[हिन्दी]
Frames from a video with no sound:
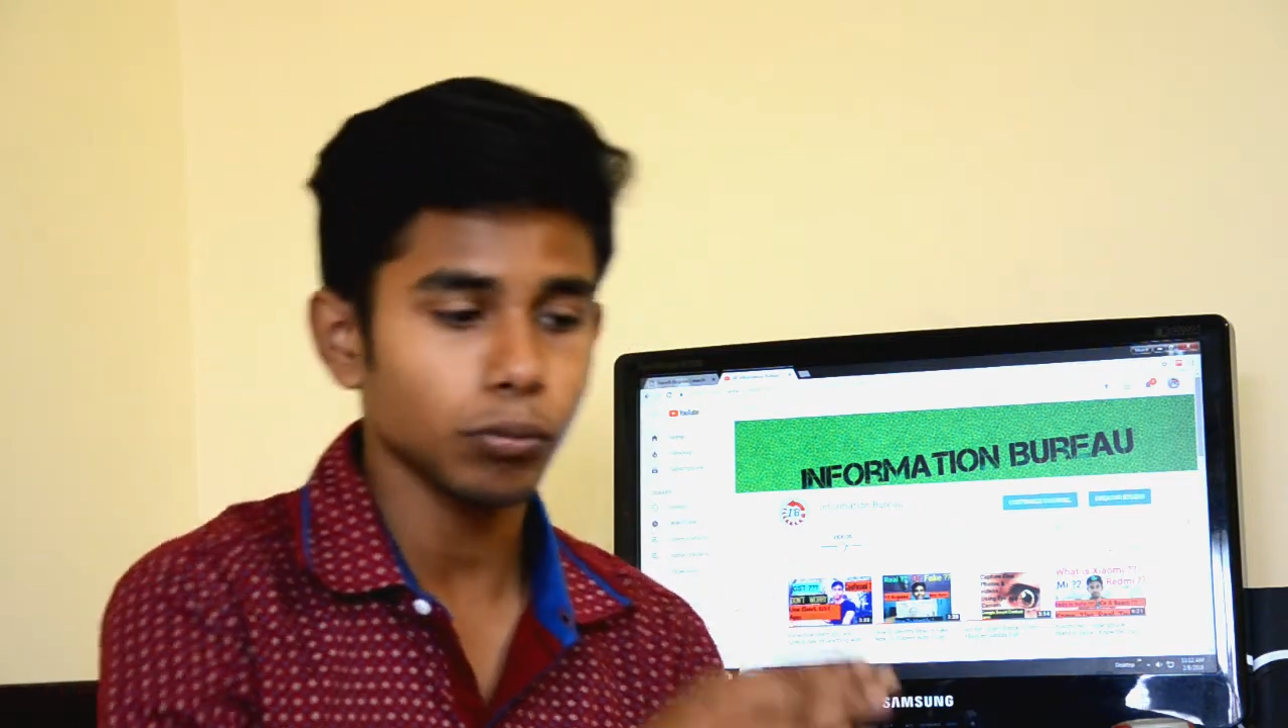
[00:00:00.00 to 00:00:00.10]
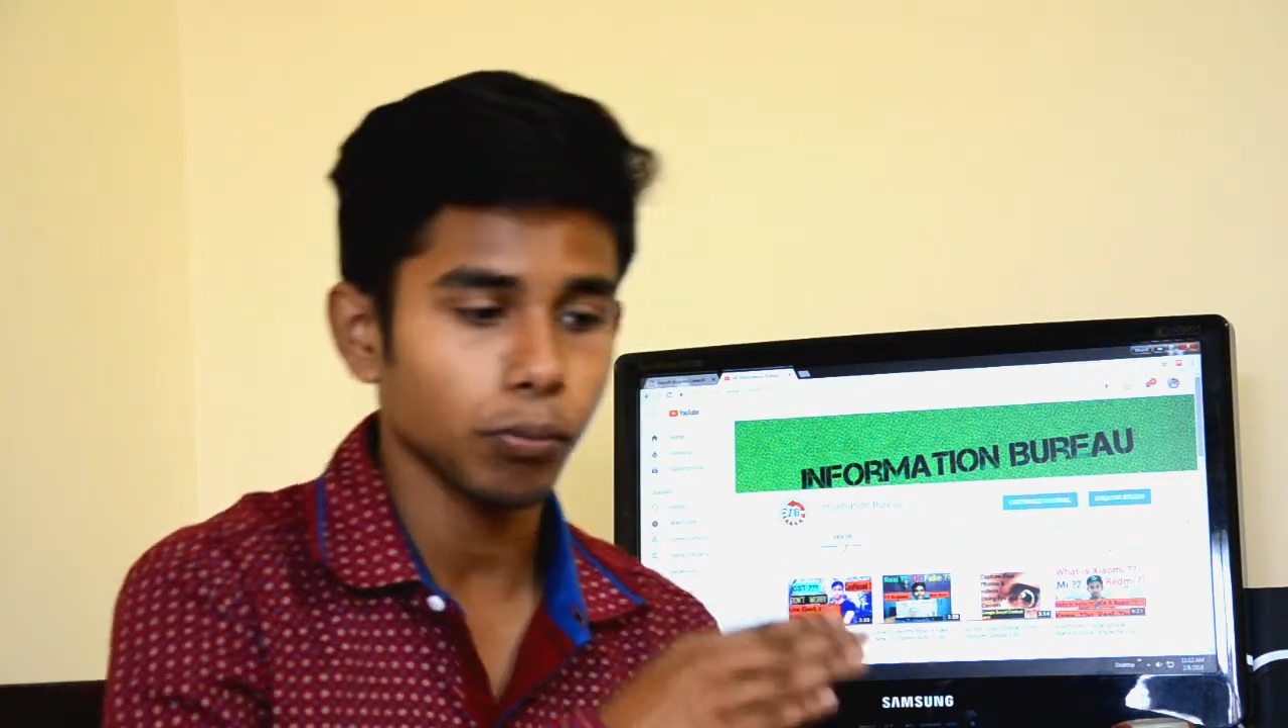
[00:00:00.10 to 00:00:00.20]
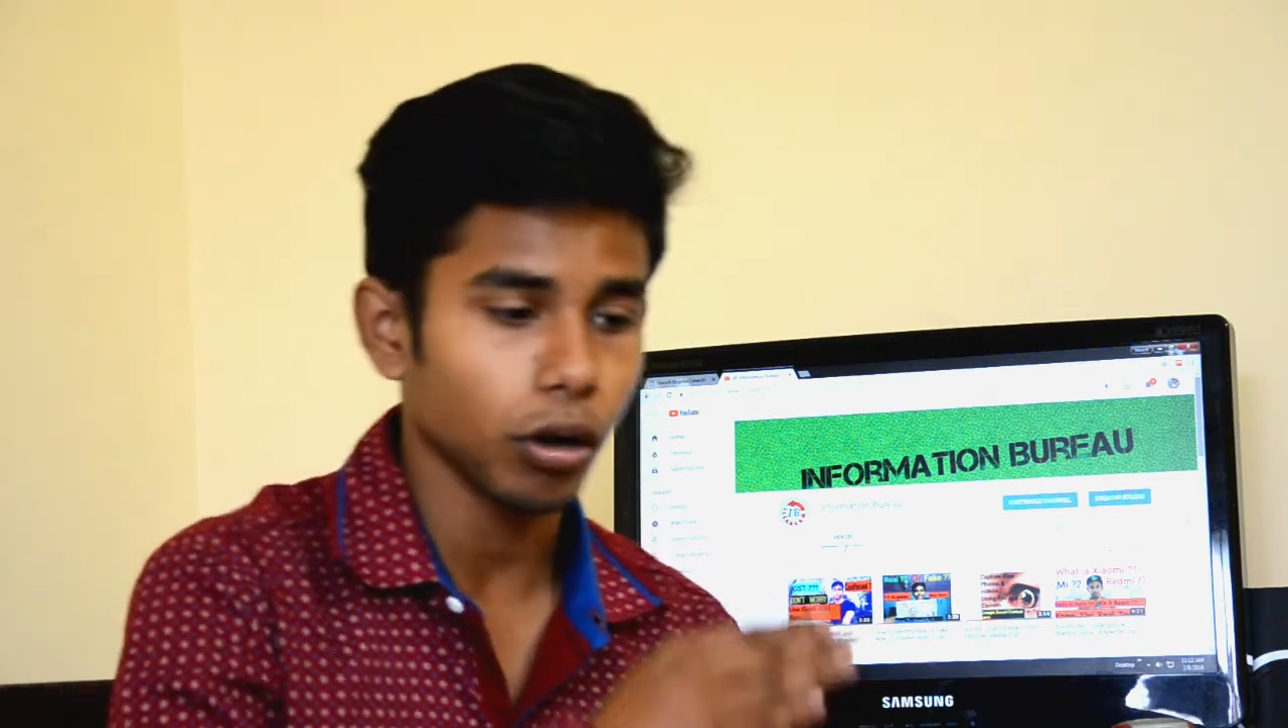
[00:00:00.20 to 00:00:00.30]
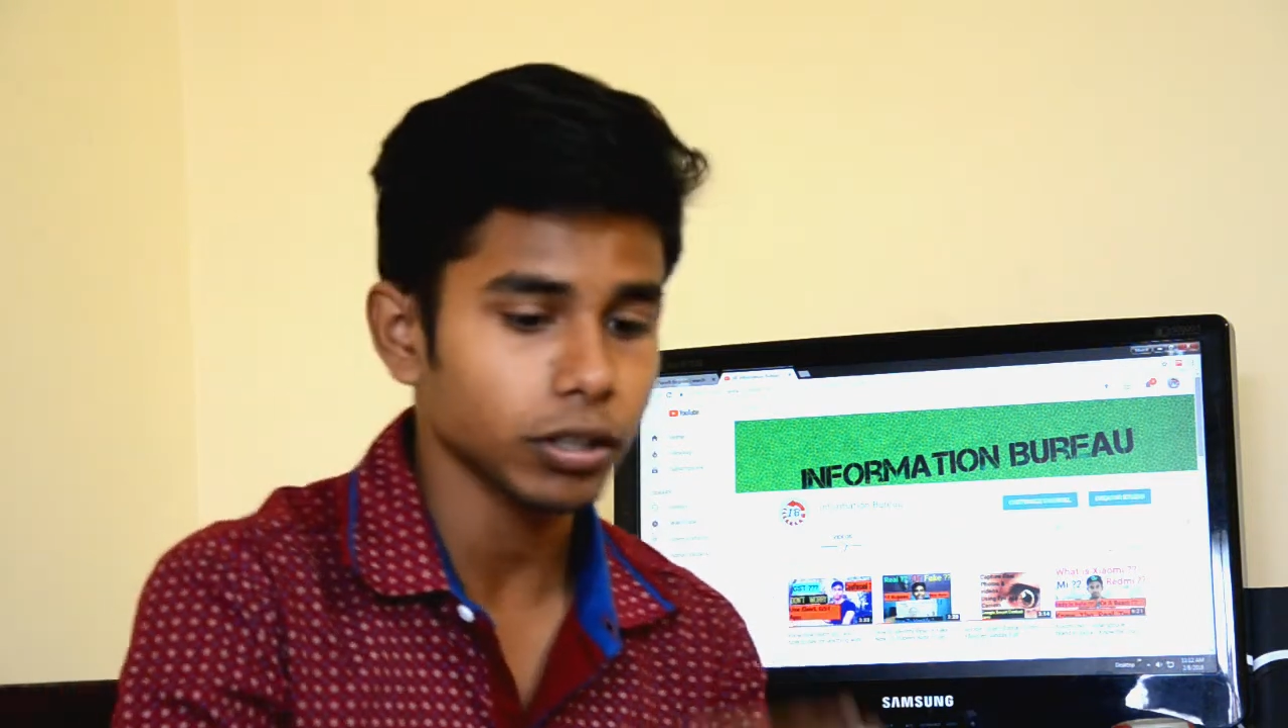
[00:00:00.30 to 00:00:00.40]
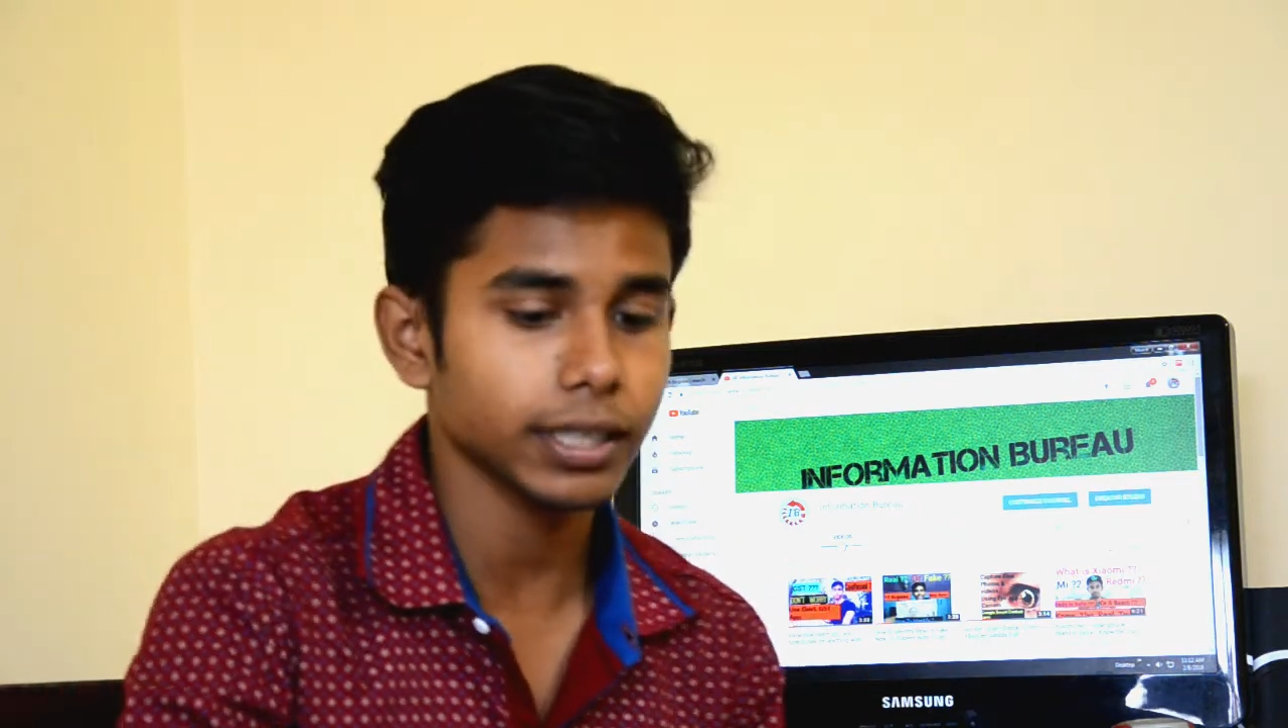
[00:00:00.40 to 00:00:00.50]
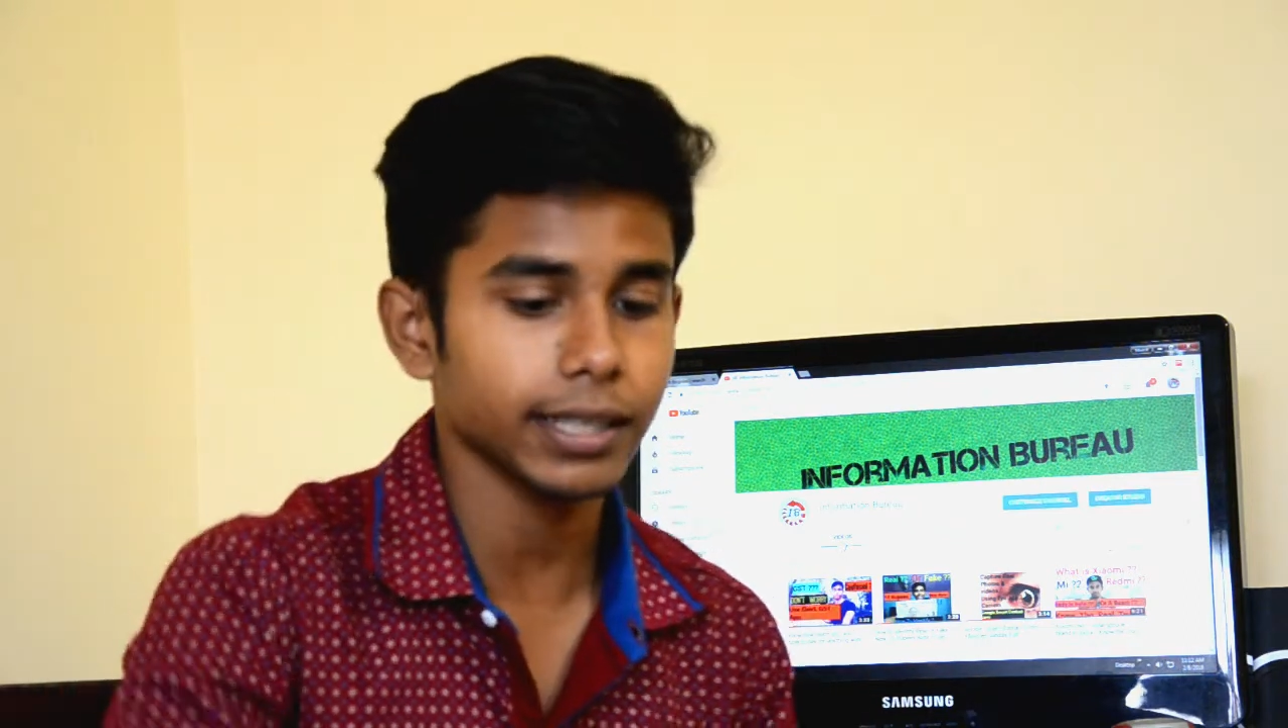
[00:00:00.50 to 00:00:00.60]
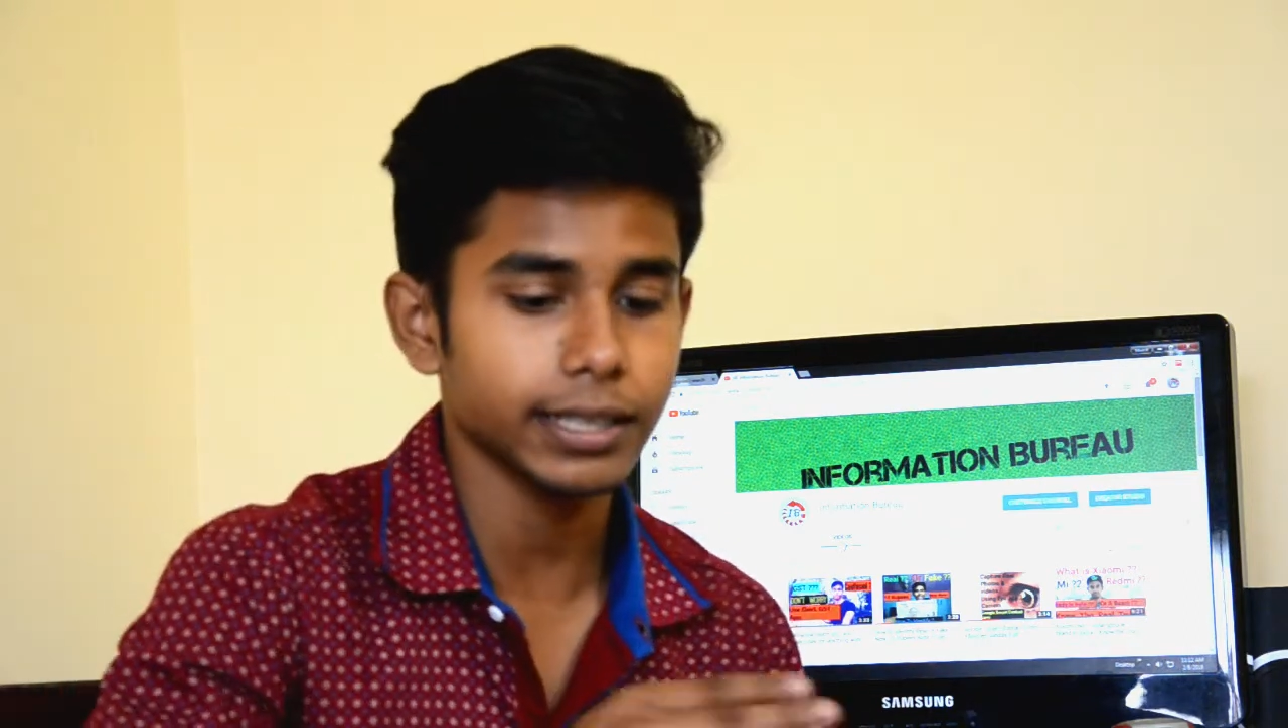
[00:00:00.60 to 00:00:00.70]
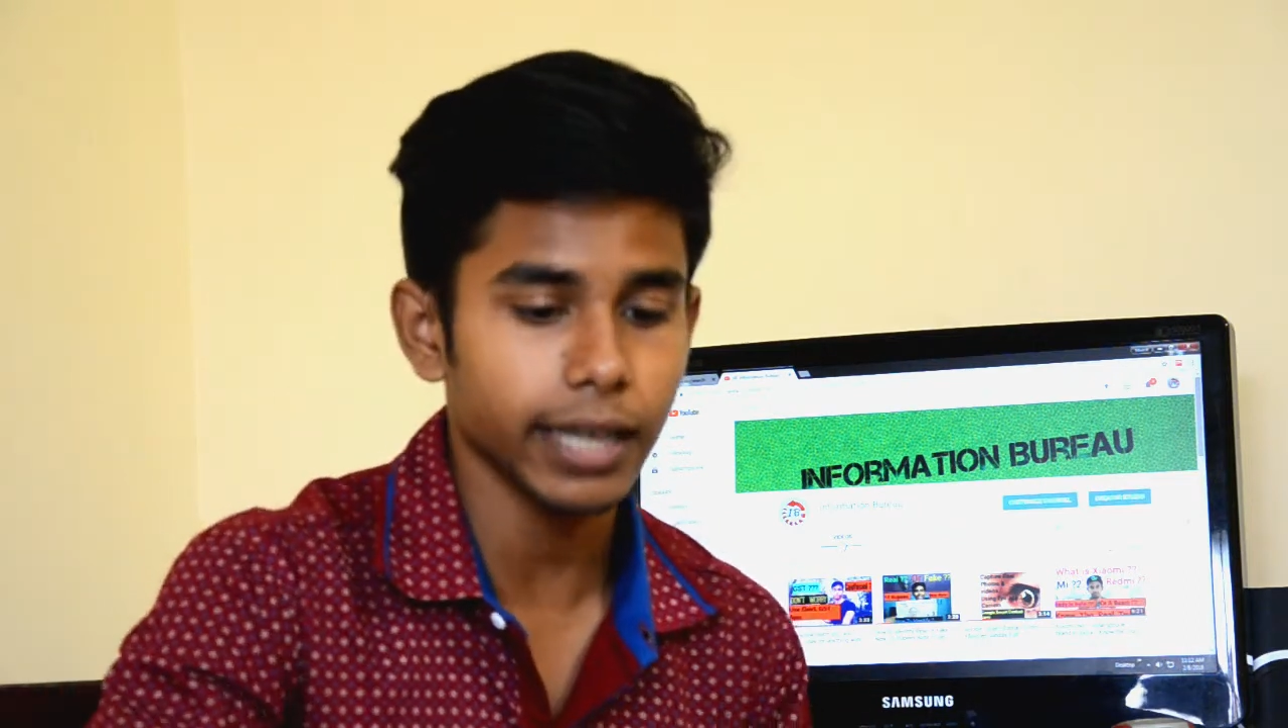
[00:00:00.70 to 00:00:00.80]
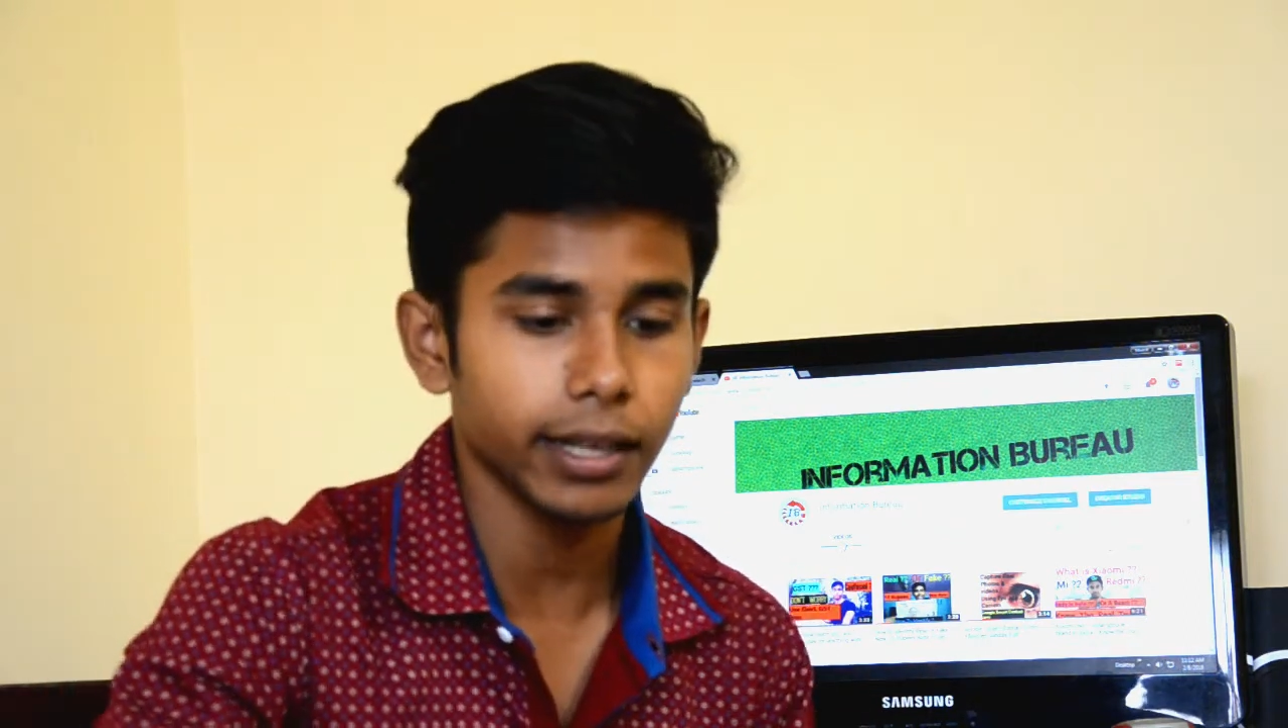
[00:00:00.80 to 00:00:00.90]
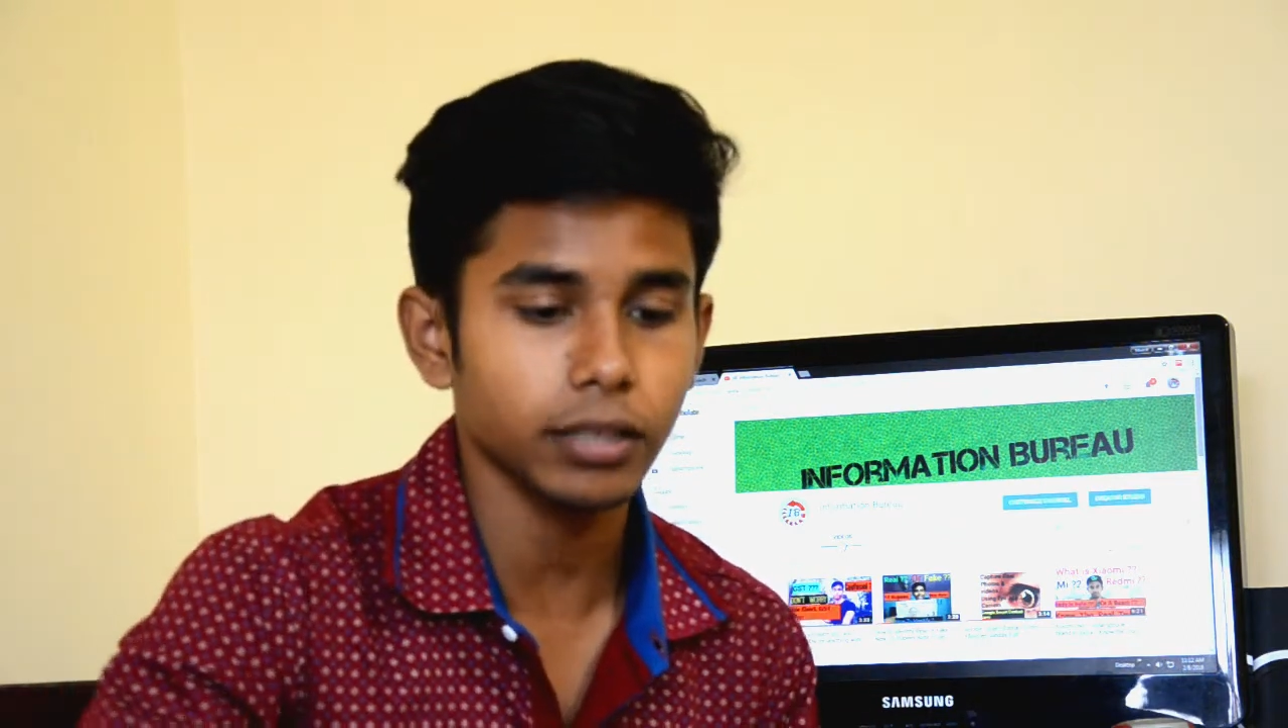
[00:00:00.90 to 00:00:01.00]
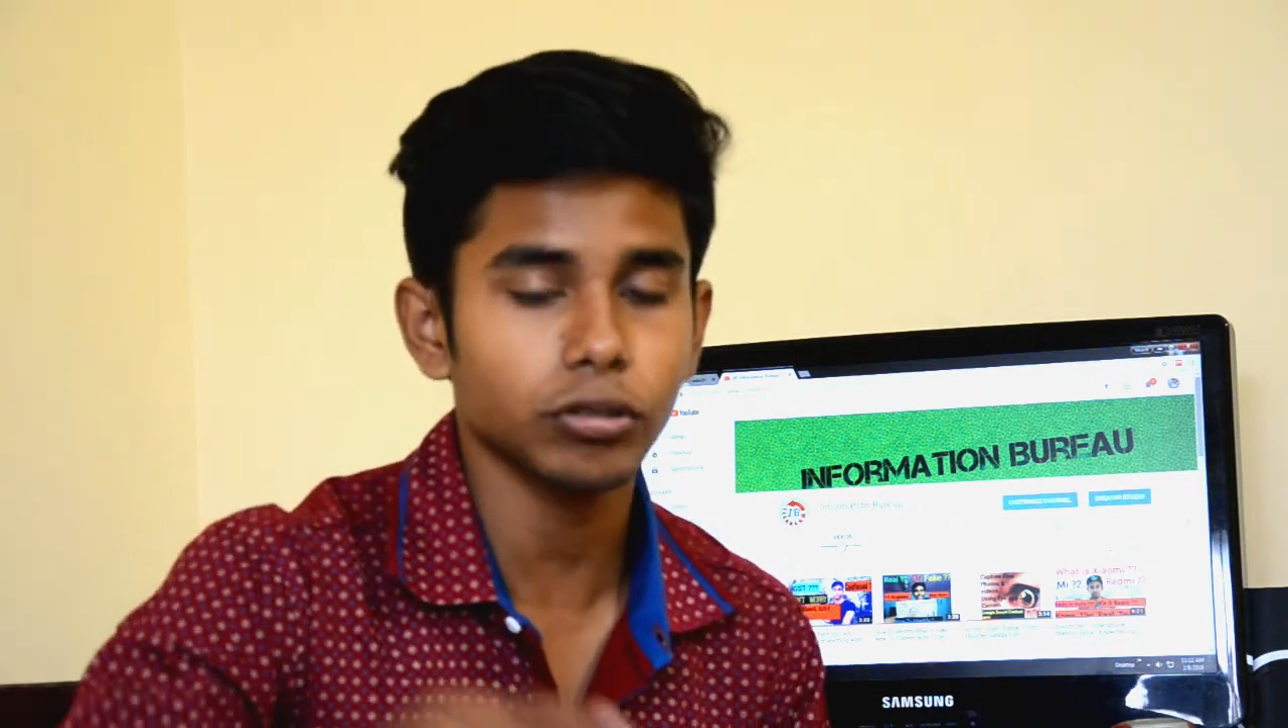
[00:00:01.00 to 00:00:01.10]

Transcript: बहुत सारे चैनल्स